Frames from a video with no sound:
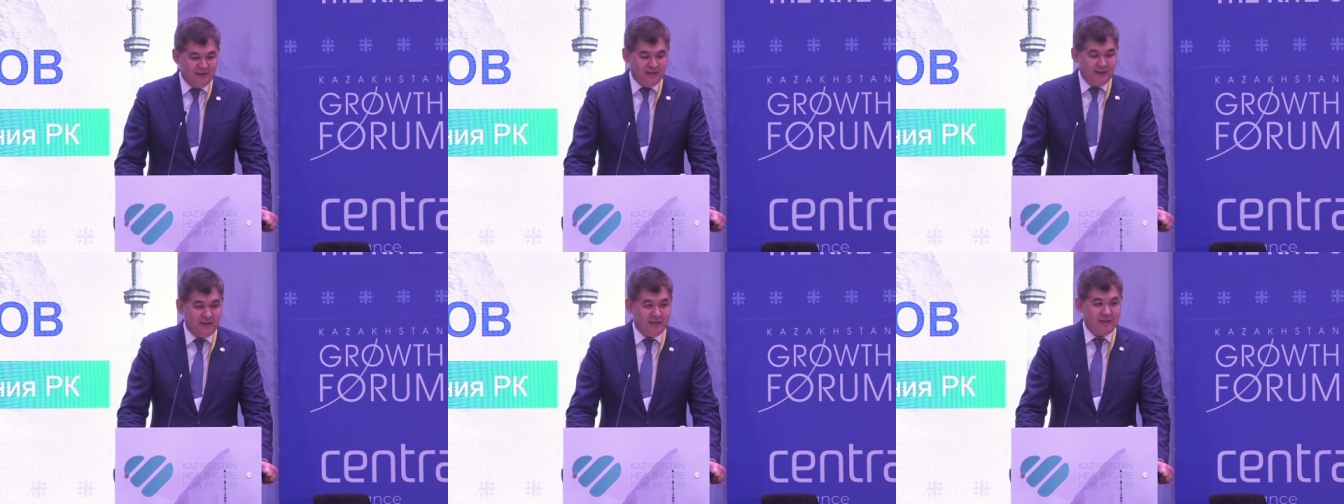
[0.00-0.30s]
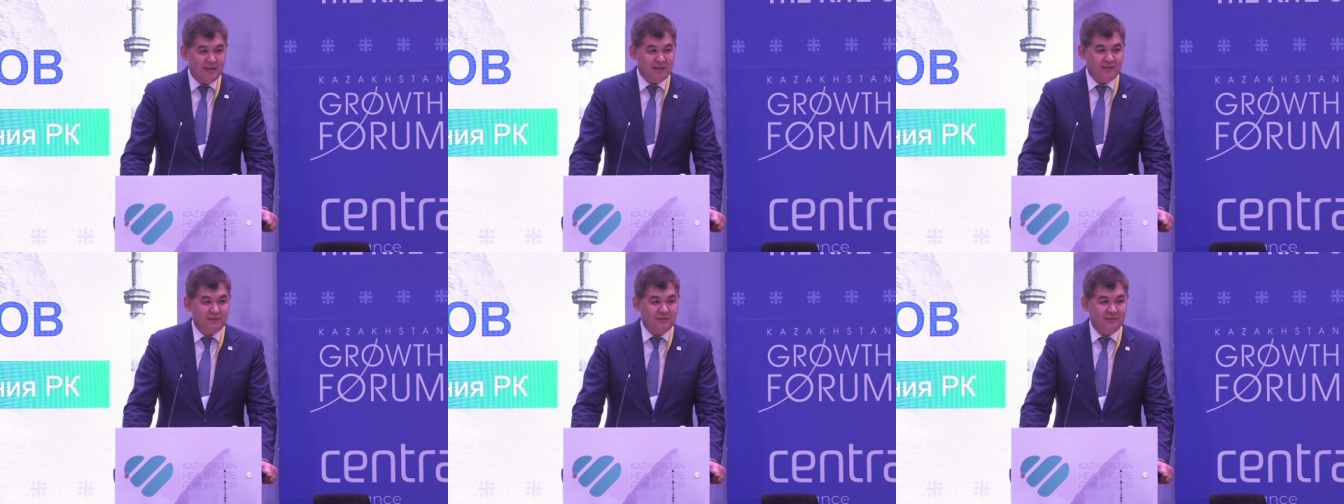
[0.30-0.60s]

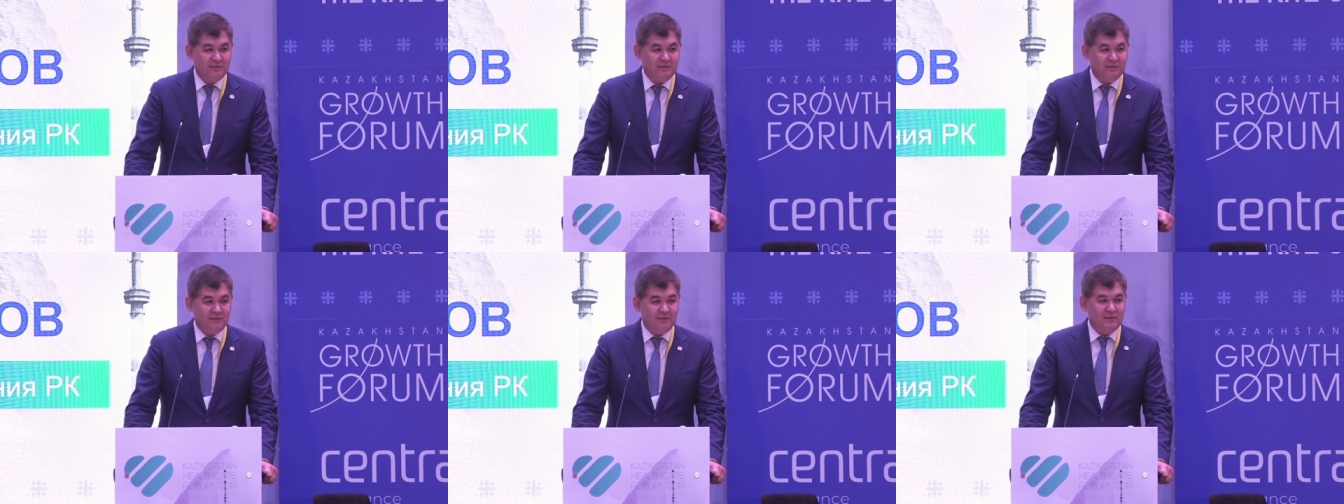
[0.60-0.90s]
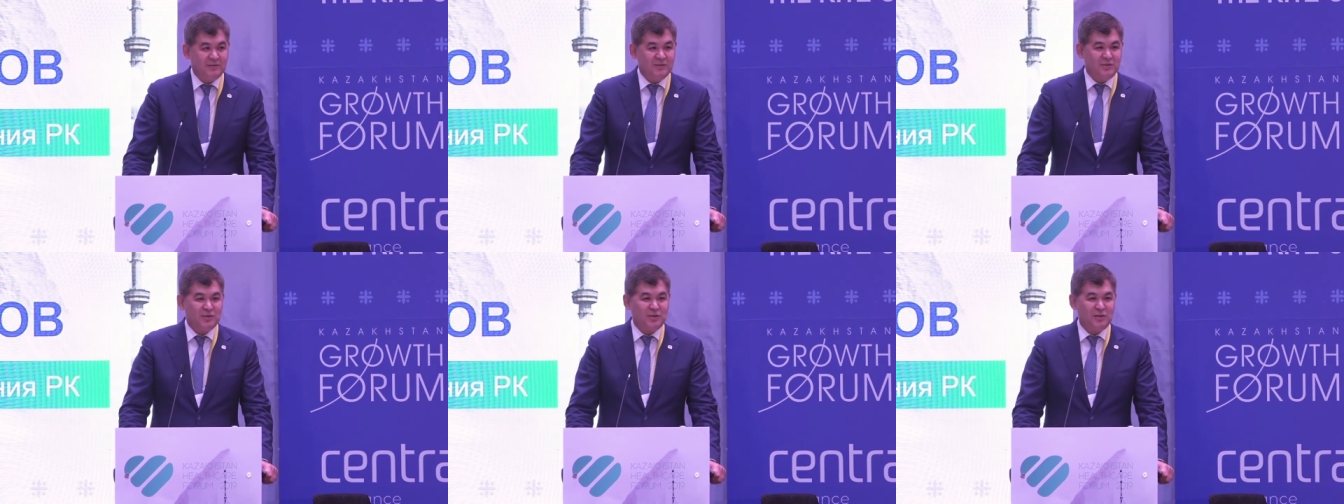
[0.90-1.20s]
А,
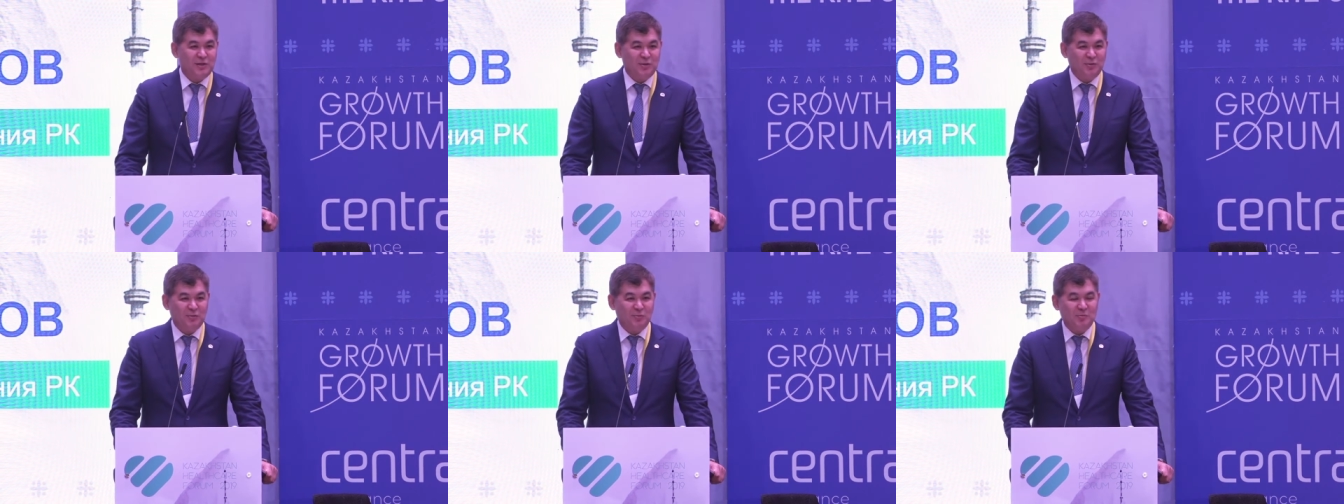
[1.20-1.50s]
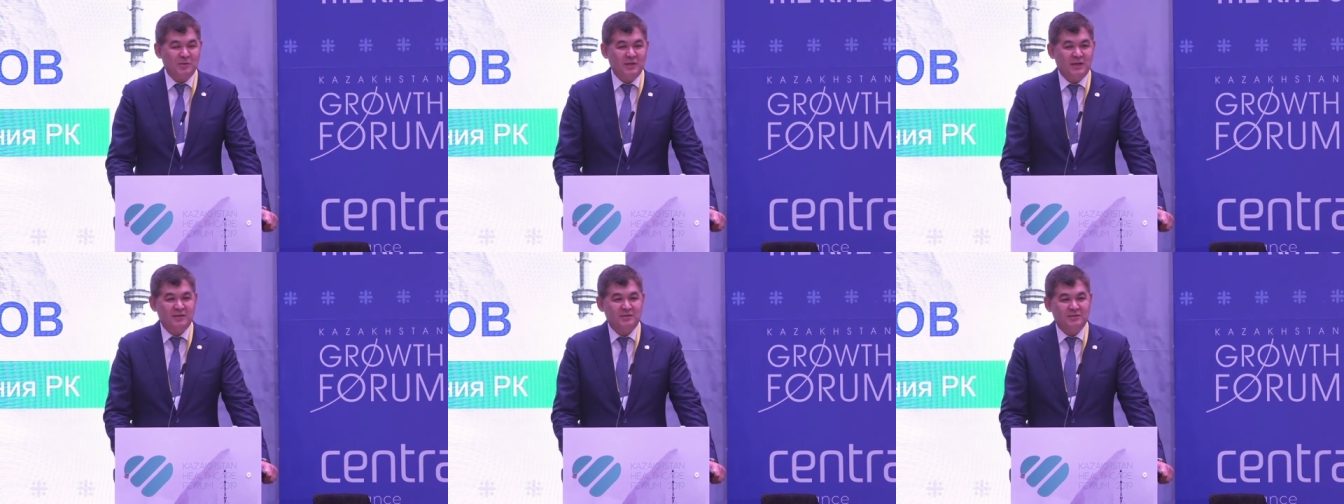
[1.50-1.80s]
к сожалению, у
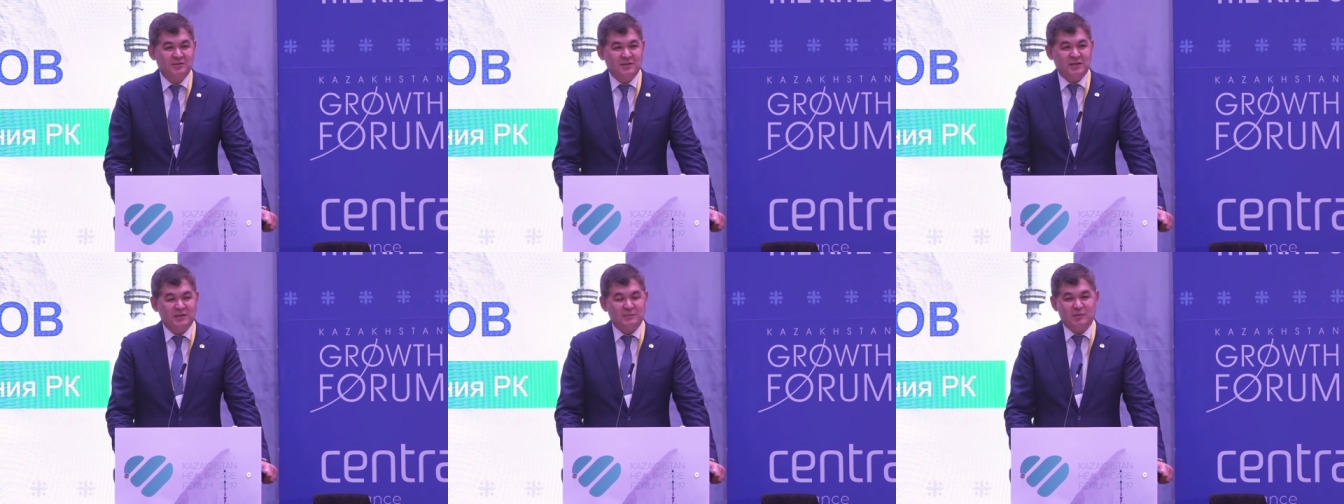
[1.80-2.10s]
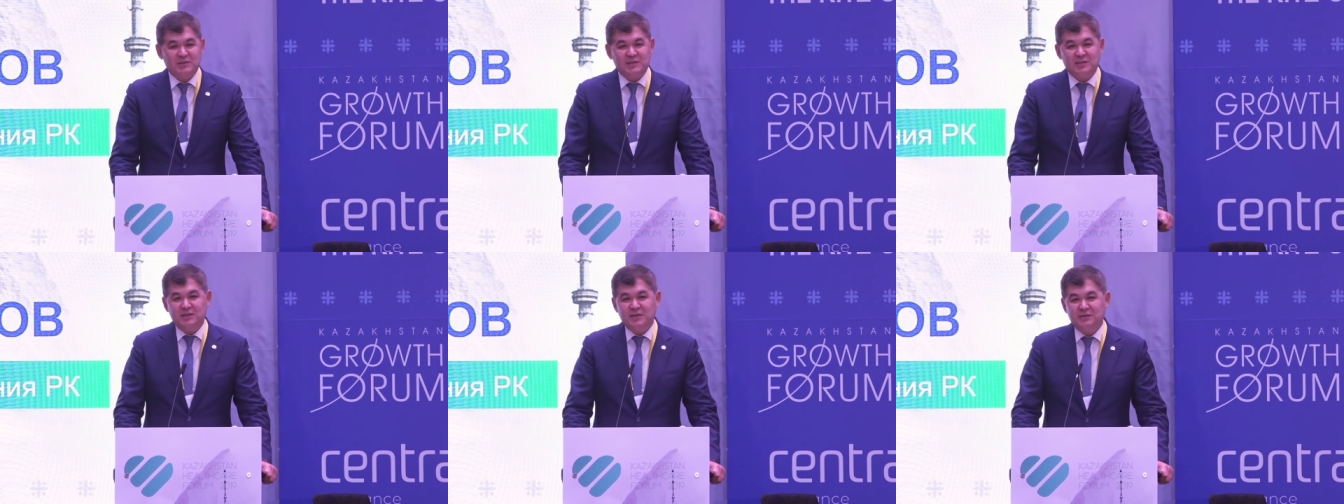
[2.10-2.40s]
меня сейчас в
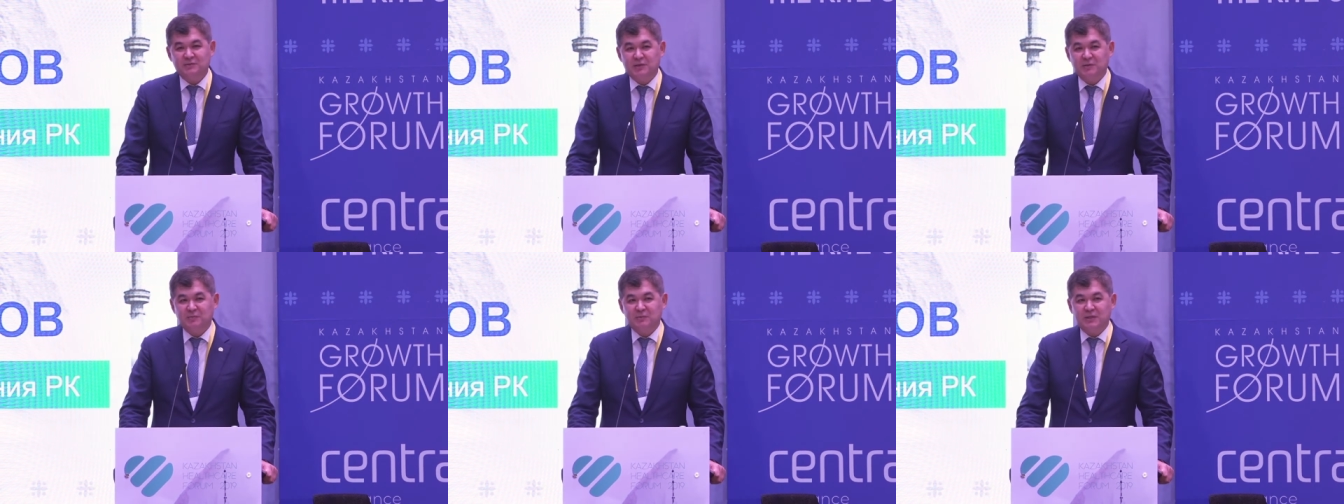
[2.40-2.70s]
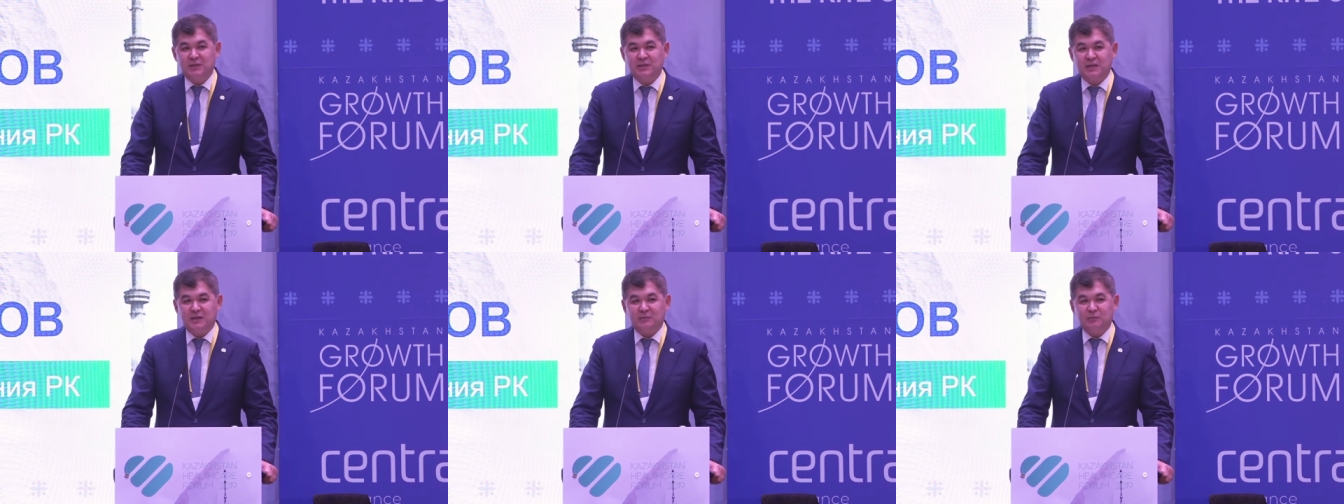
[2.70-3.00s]
последнее время
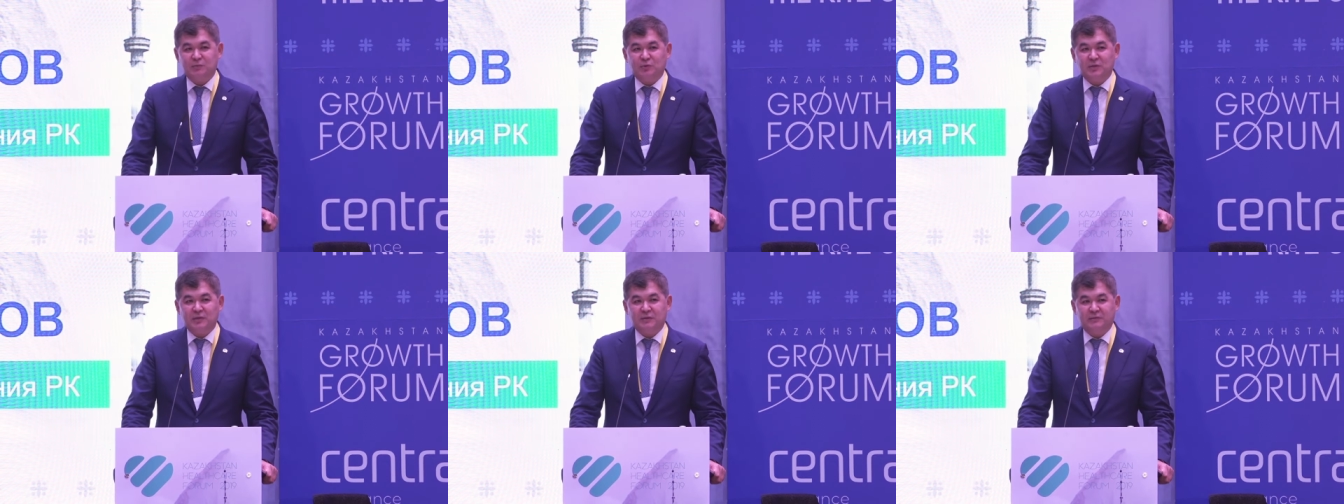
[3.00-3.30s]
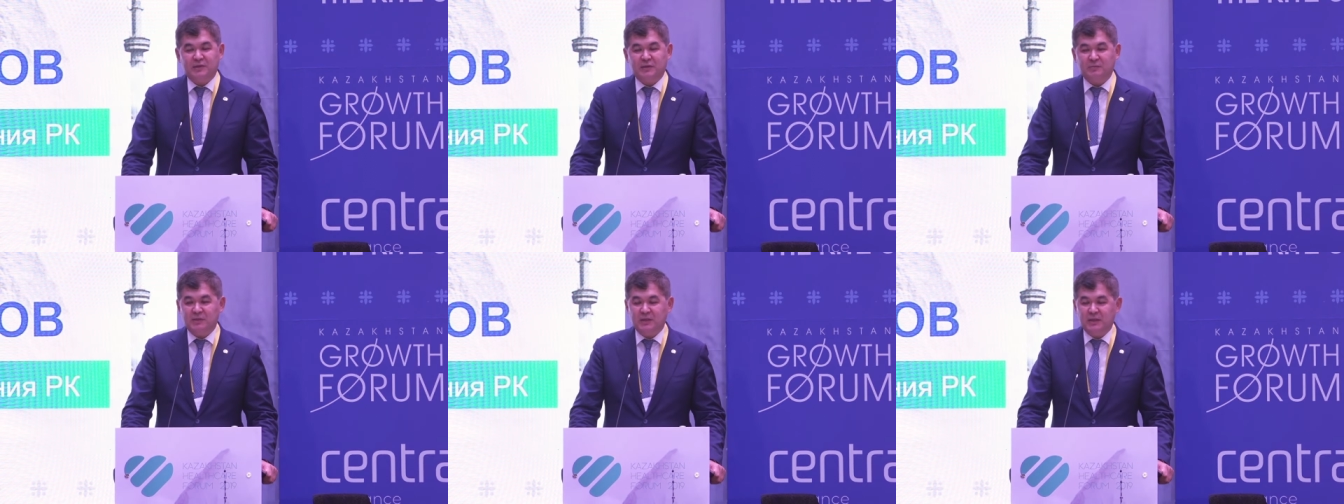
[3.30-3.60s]
не так много
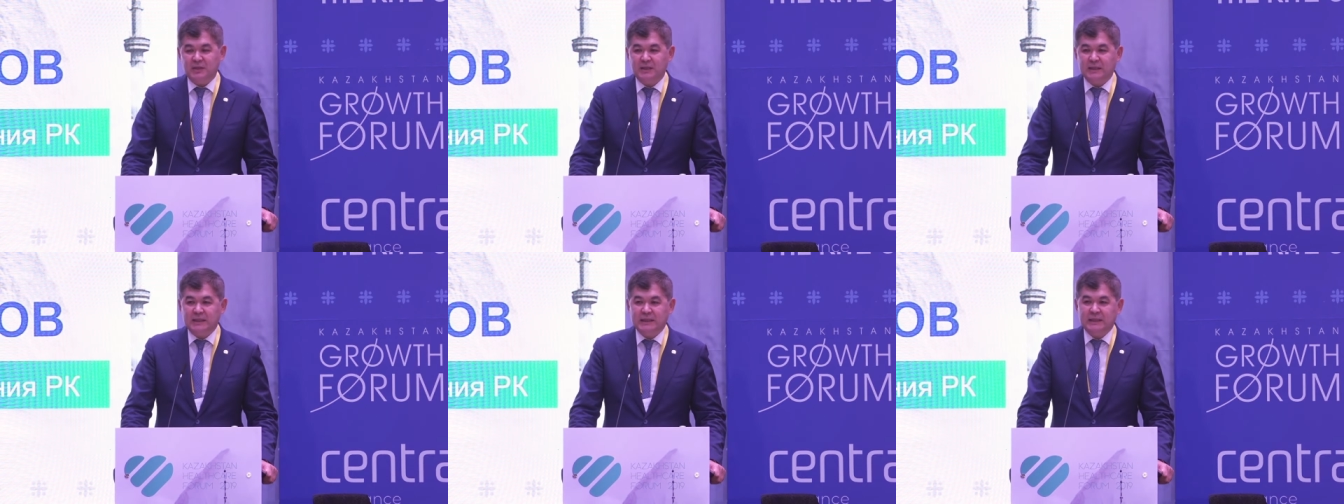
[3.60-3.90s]
времени